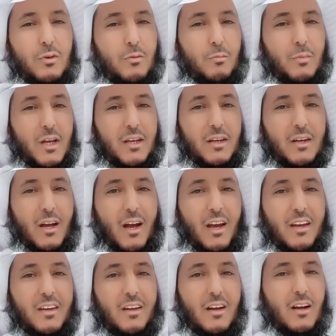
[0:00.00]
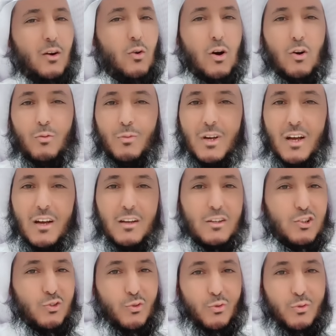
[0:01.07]
بين احياء وهم لا
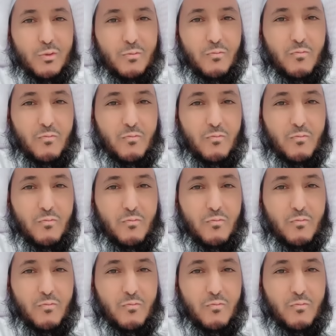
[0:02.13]
يشعرون